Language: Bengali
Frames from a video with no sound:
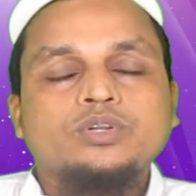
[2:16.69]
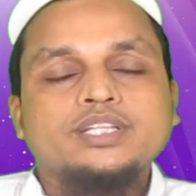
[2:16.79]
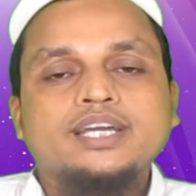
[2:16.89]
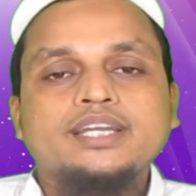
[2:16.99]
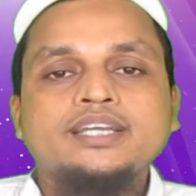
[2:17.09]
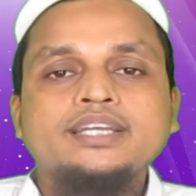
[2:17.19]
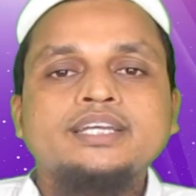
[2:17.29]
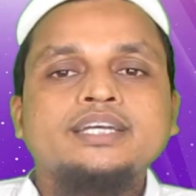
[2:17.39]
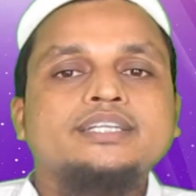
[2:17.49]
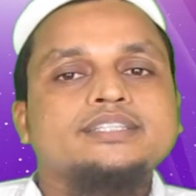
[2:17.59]
করে থাকে
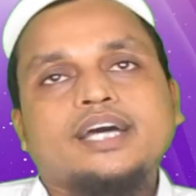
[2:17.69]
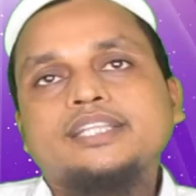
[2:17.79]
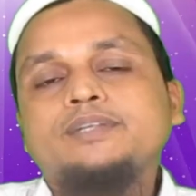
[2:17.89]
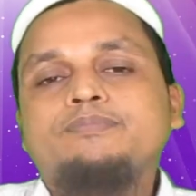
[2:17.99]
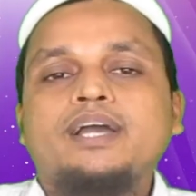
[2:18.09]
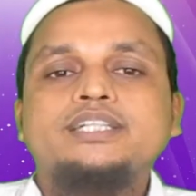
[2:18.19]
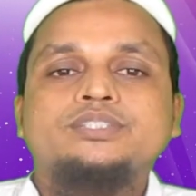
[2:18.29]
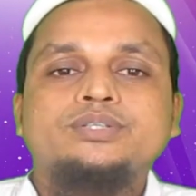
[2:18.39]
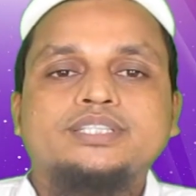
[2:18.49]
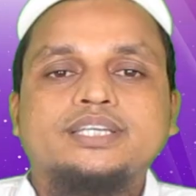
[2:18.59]
তাদের পায়েস
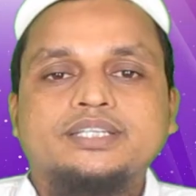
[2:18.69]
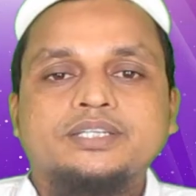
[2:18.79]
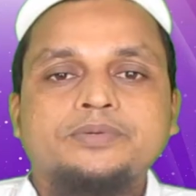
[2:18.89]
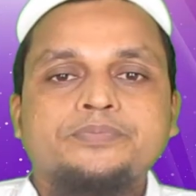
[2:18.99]
হয়ে থাকে